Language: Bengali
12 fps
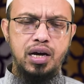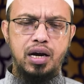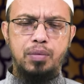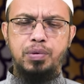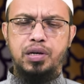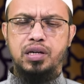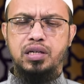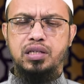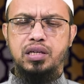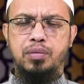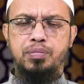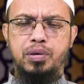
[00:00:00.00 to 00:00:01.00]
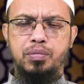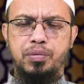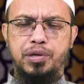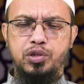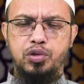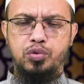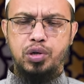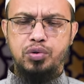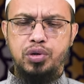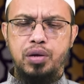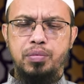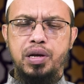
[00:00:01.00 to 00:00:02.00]
আপনার কাছে আপনার বাবার জন্য দোয়া
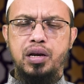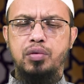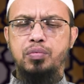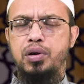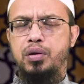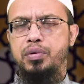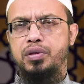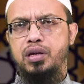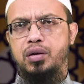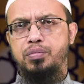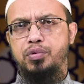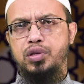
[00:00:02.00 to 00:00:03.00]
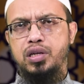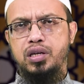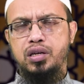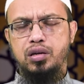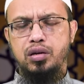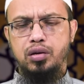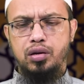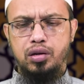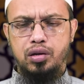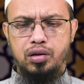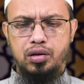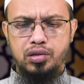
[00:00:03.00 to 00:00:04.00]
করি আমরা আল্লাহ রবুল আলমিন তার প্রতি
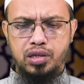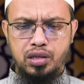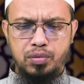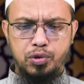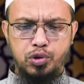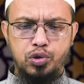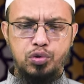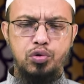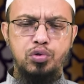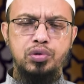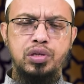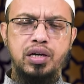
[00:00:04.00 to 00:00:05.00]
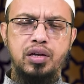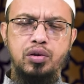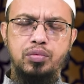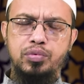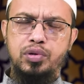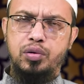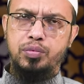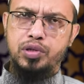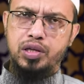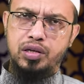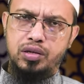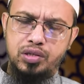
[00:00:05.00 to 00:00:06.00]
শান্তি বর্ষণ করুন তাকে
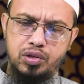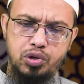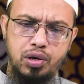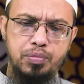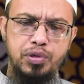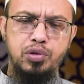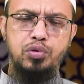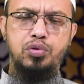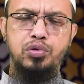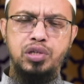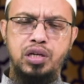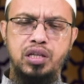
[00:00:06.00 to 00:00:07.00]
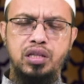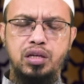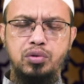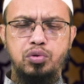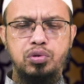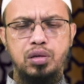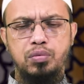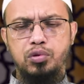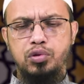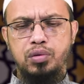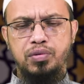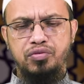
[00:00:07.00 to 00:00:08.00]
রহমতের চাদর আবৃত্তি করুন জান্নাত দান করুন তার ভুল
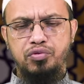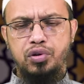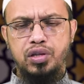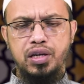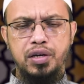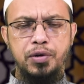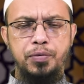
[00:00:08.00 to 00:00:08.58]
ত্রুটি মাফ করে দিন